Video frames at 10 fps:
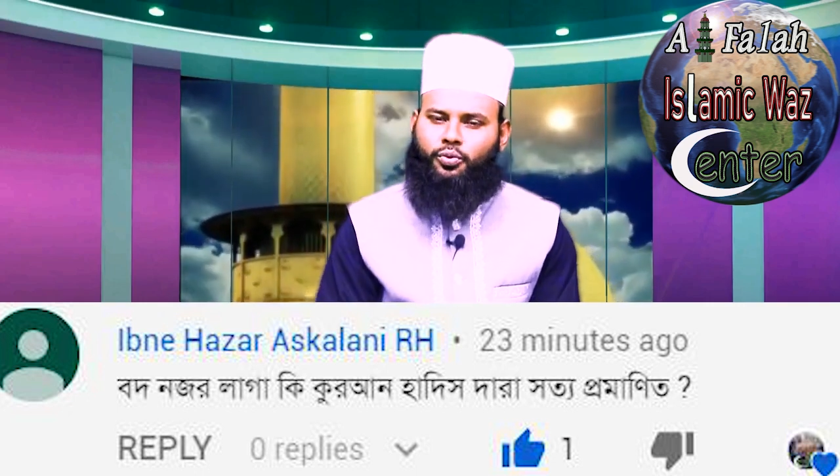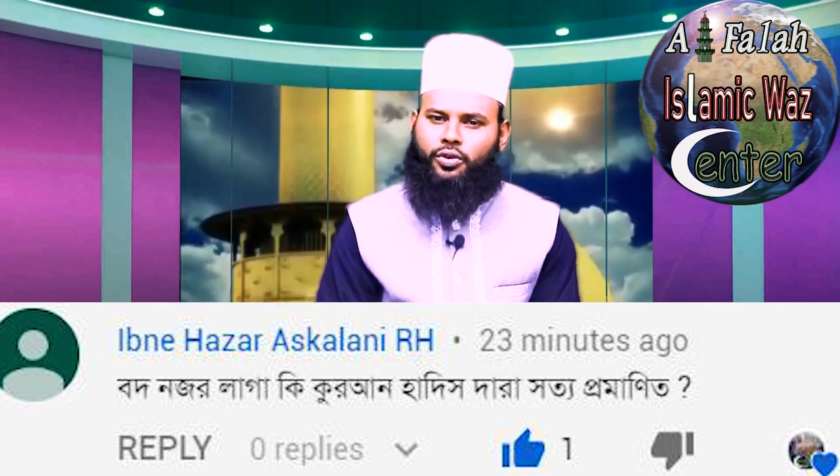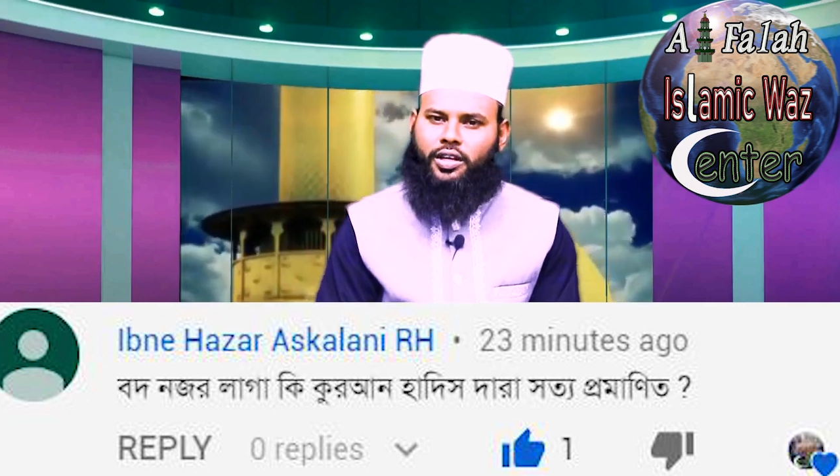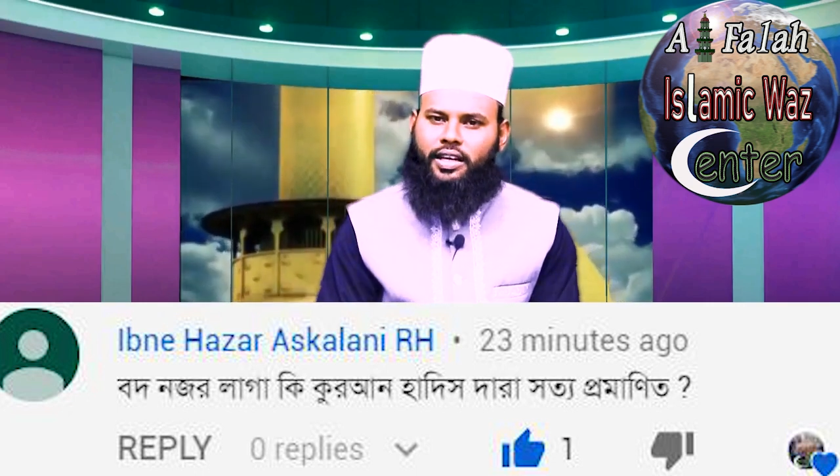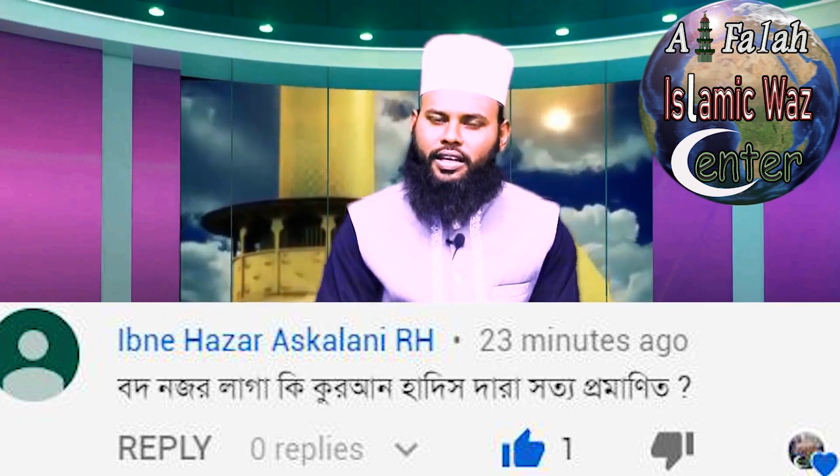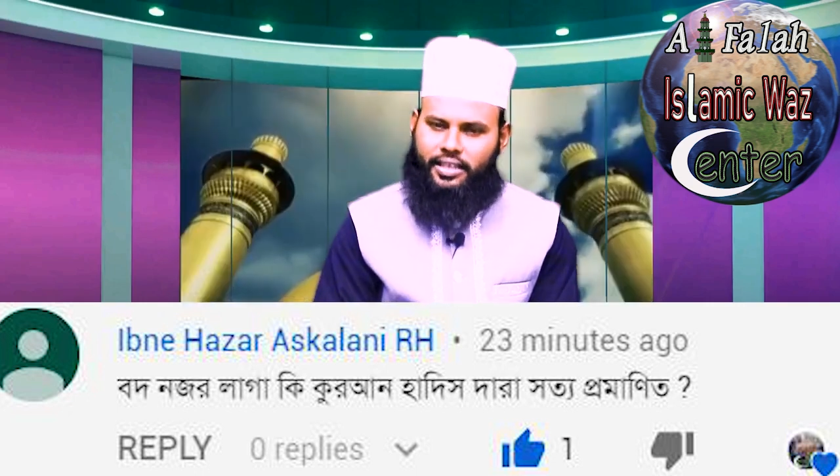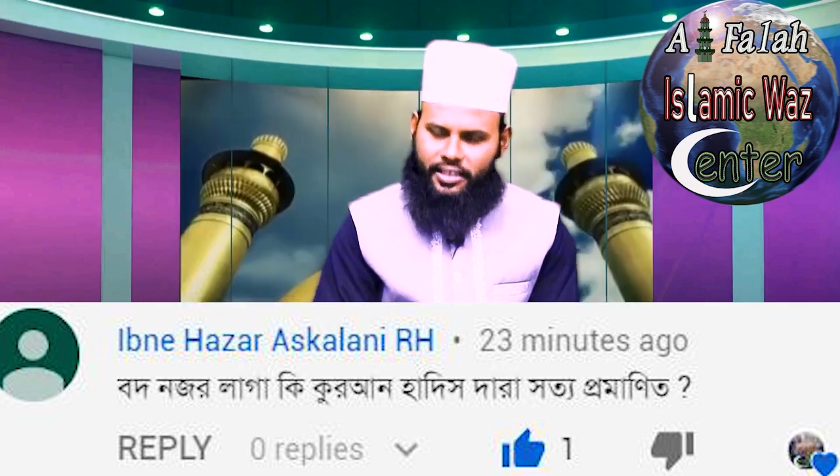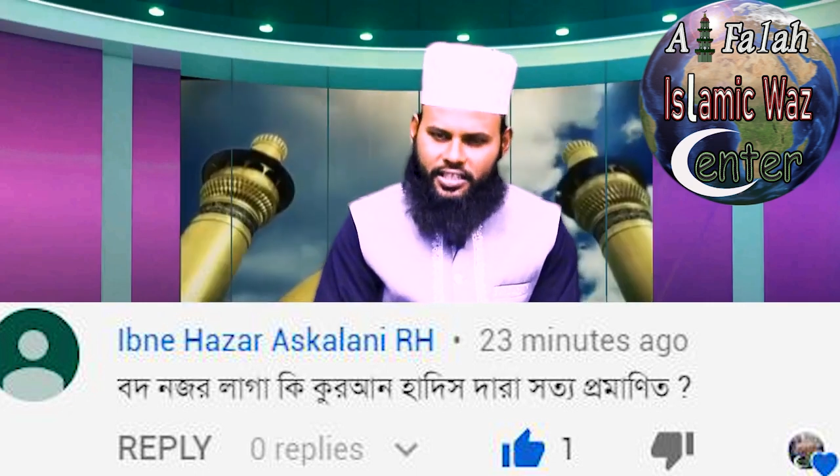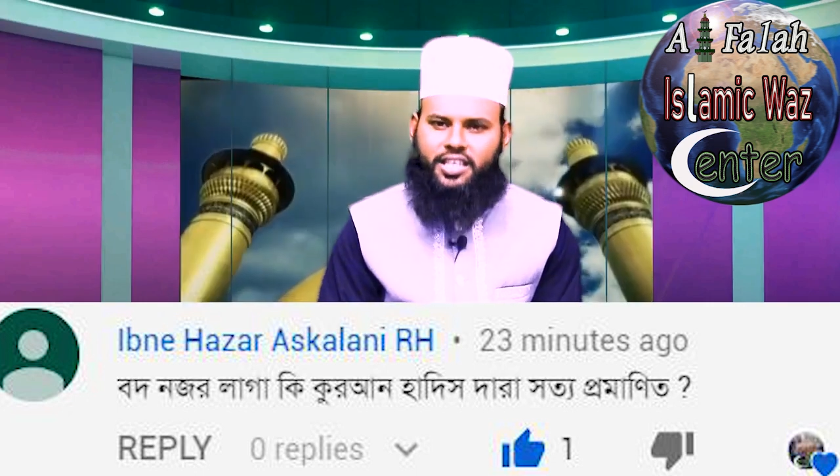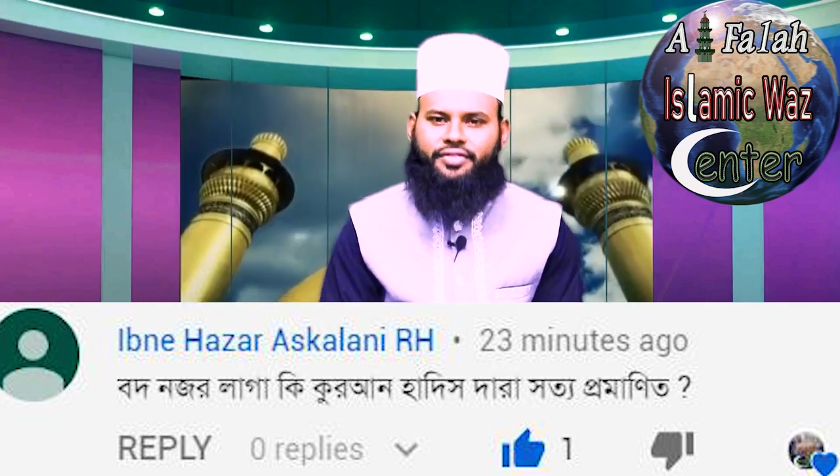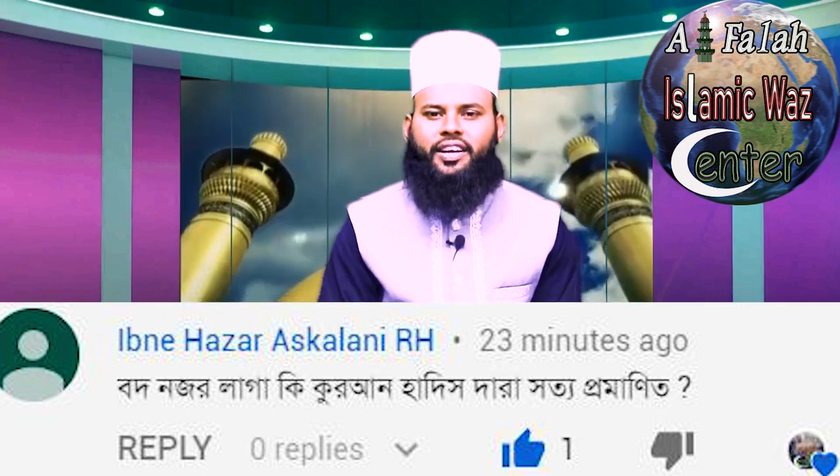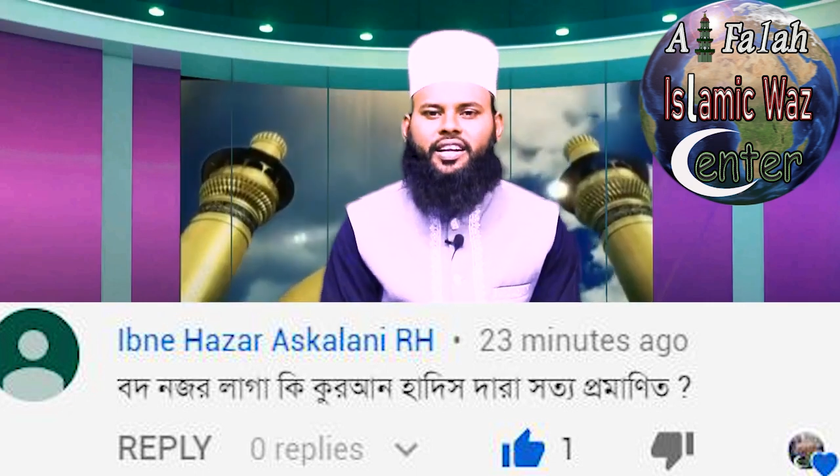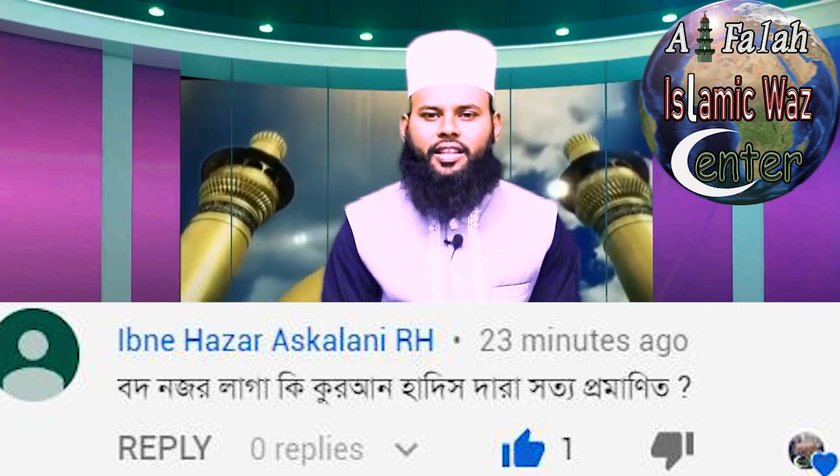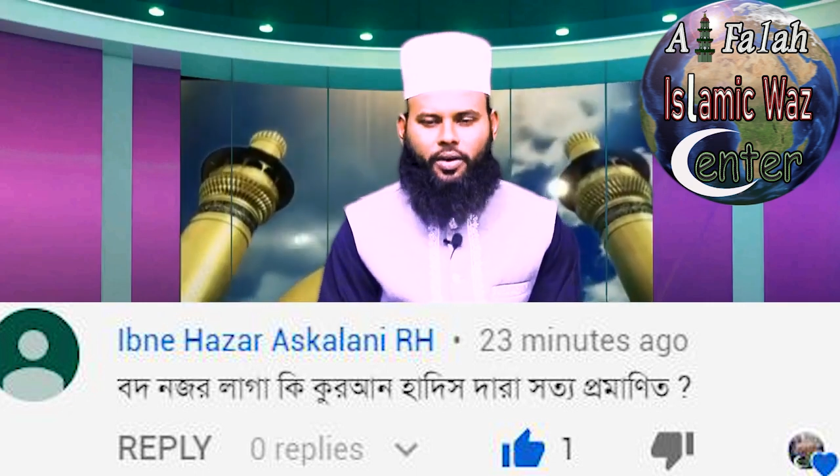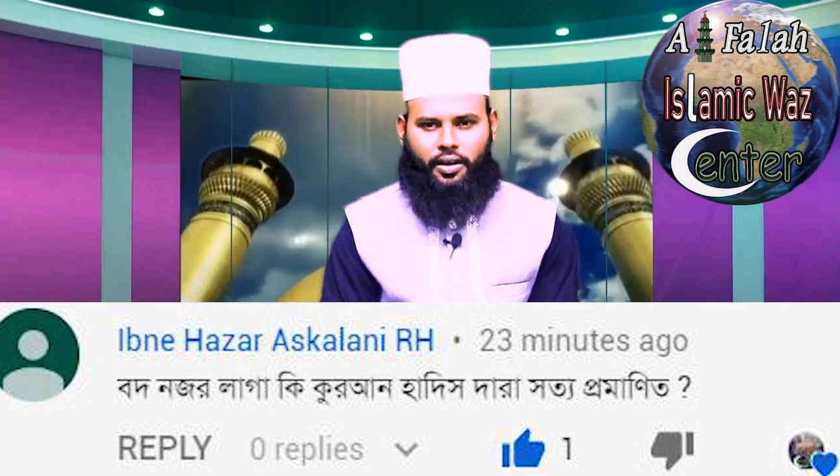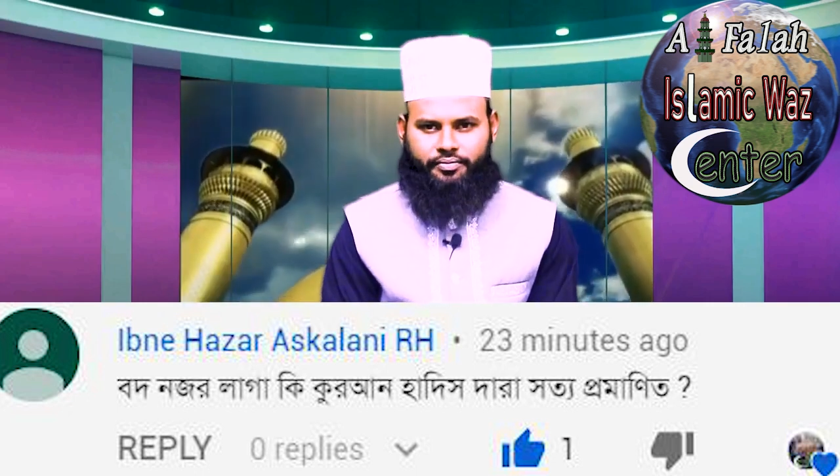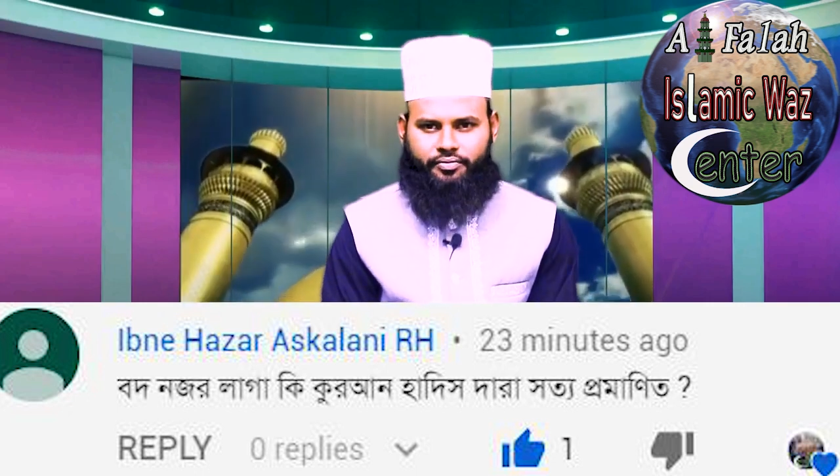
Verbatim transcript: উপরে নিচে ফেলে দেওয়া